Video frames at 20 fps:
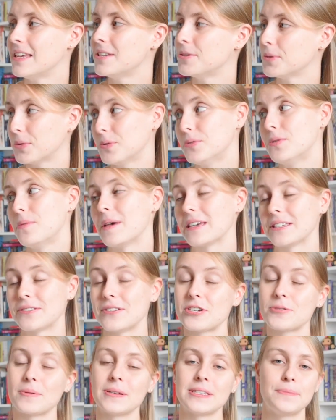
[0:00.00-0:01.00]
et surtout le
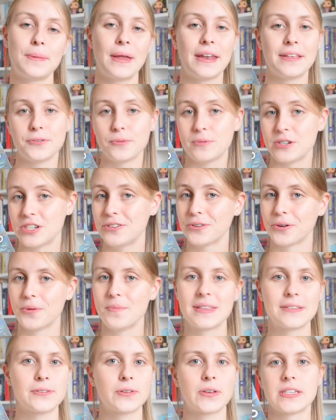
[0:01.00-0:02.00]
personnage principal est obligé de
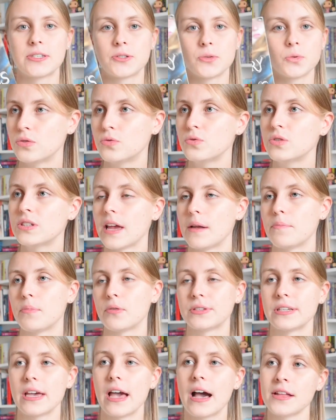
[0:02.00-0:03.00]
remettre en question tout ce qu'elle
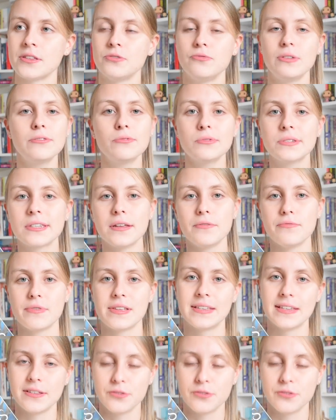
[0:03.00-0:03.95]
pensait induit, tout ce qui lui était